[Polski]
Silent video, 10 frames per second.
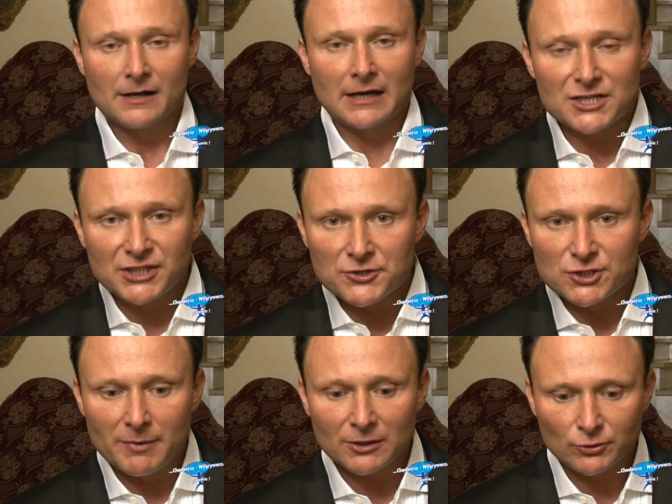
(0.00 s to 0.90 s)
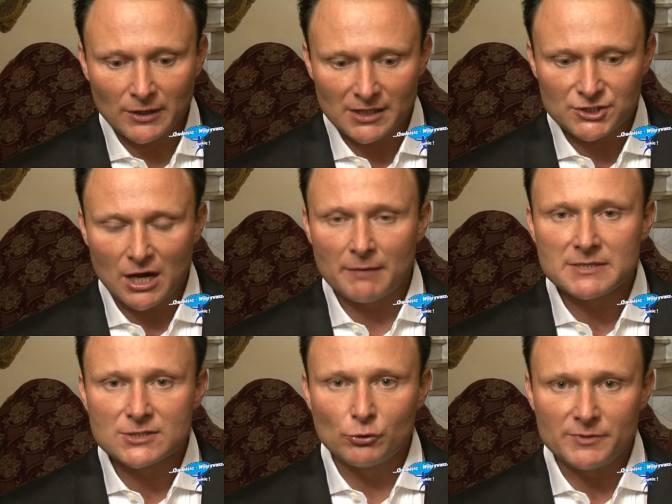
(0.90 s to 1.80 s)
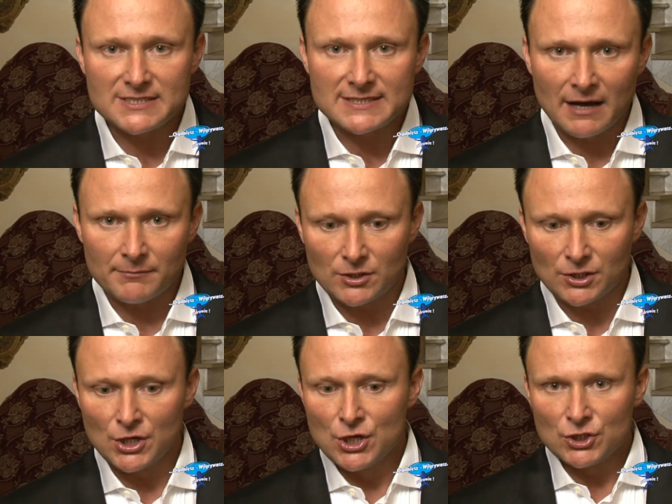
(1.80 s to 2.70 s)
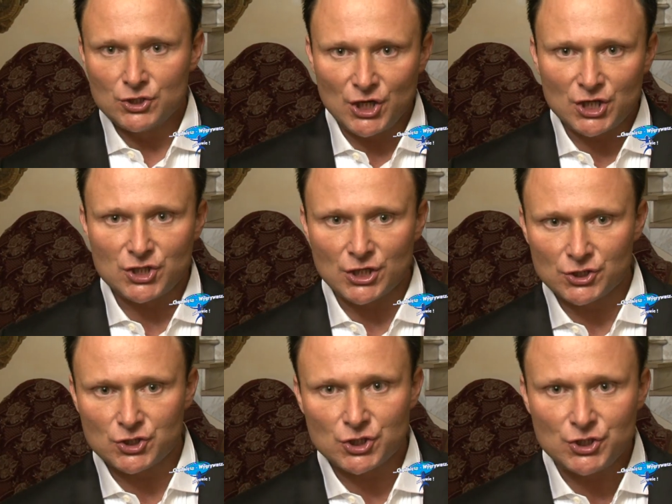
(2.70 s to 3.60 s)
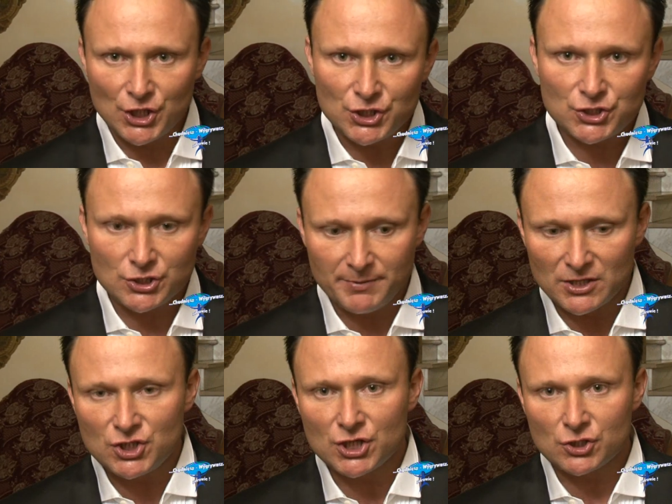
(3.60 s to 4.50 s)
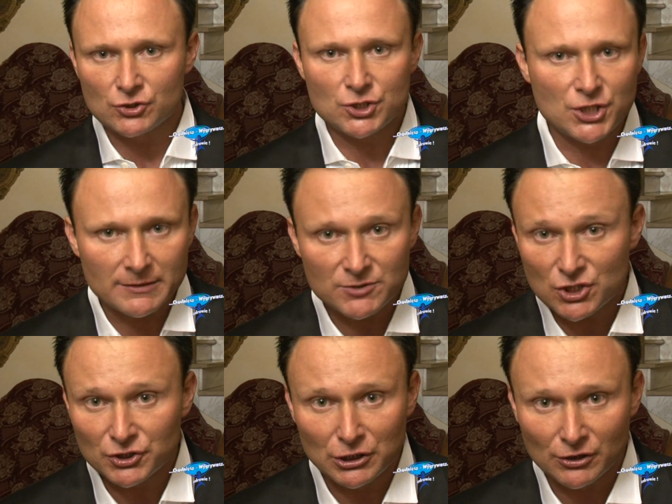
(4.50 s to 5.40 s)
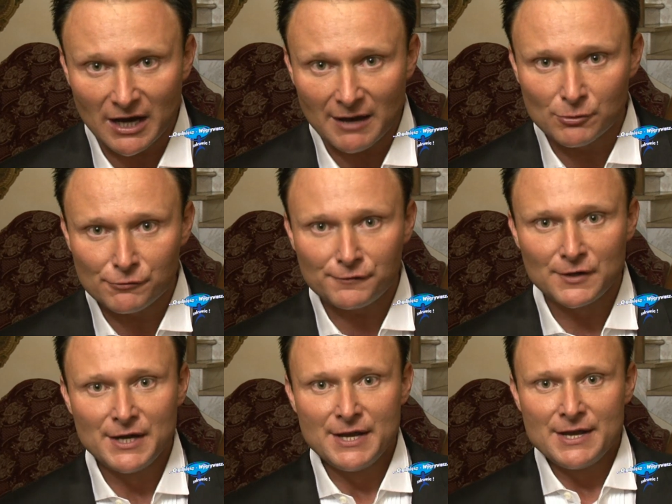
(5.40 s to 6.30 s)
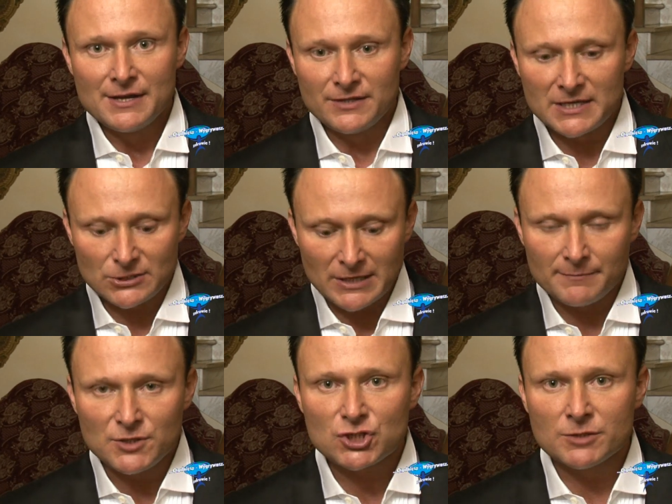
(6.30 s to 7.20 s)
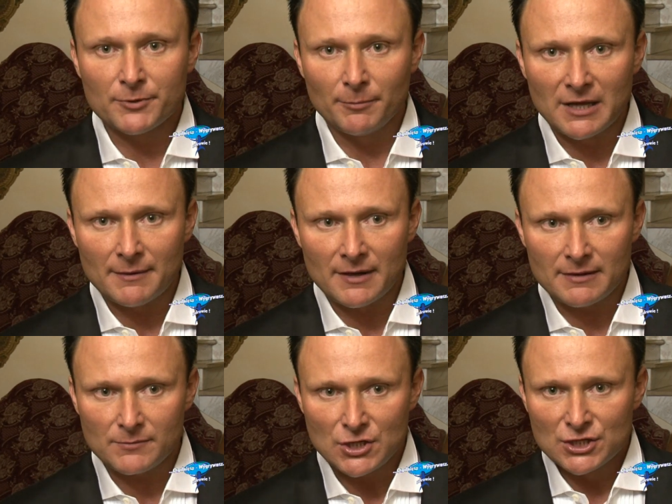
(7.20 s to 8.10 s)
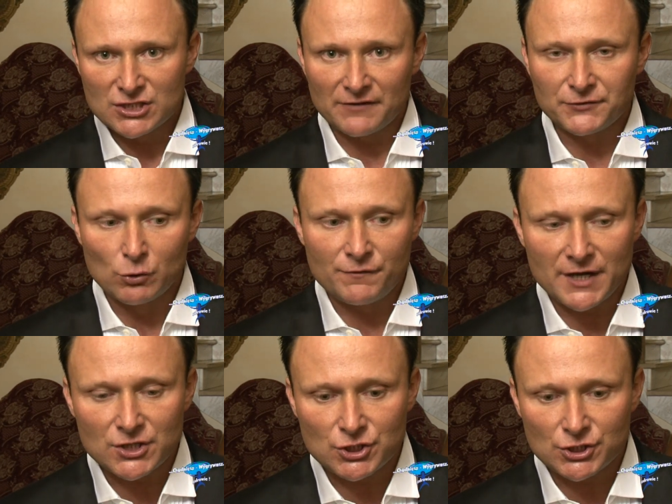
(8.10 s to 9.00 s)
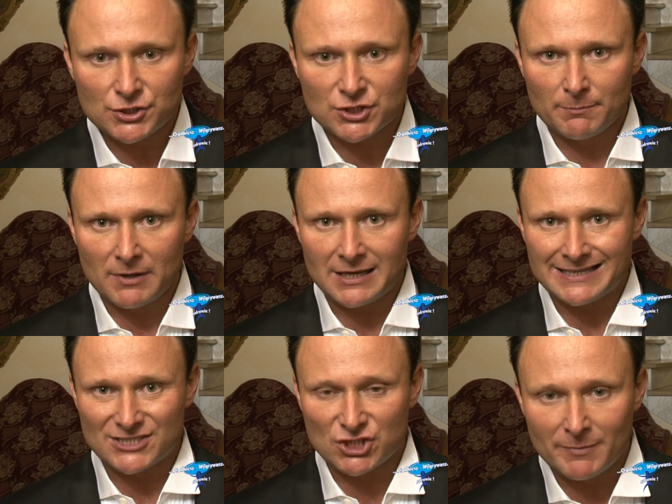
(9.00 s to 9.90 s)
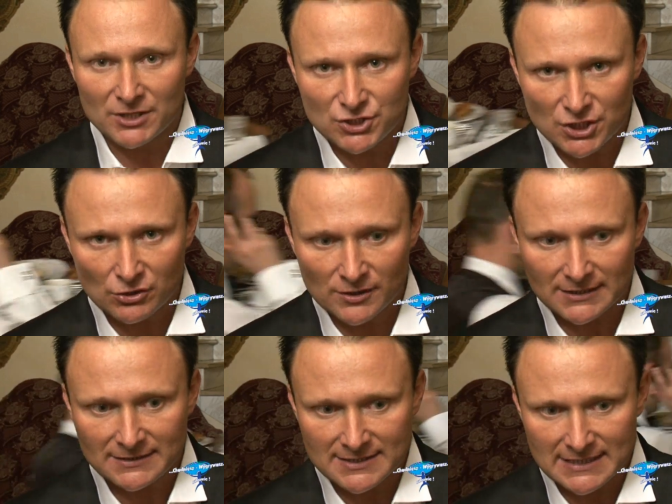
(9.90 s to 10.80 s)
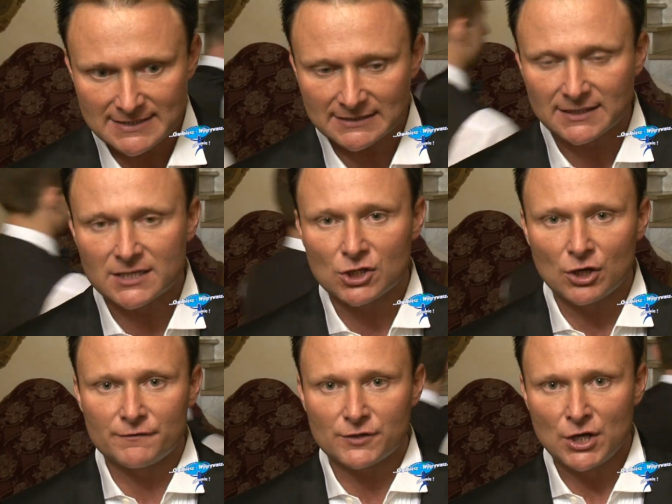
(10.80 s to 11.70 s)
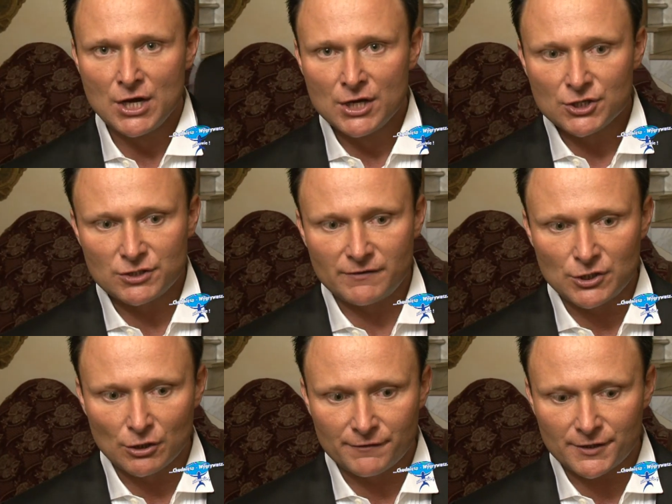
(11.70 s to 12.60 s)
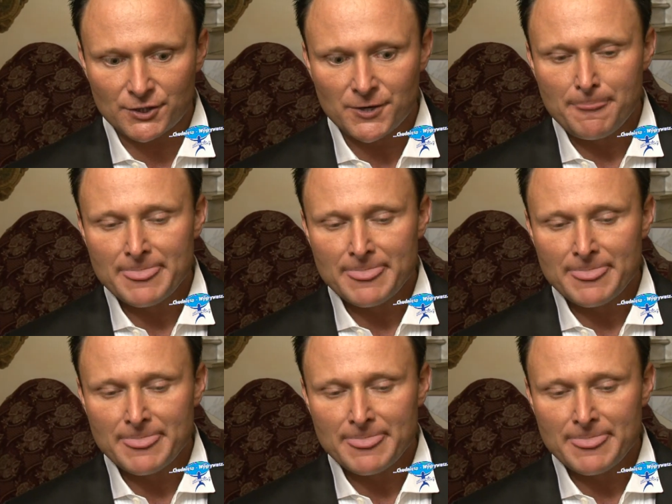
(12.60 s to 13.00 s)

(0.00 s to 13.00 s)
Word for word: Każda osoba, która chciałaby zgubić z nami 10, 30, 50 czy 70 kilogramów, nie jest to najmniejszym problemem. Trzeba w to uwierzyć, trzeba trzymać się konkretnych zasad treningowych, żywieniowych.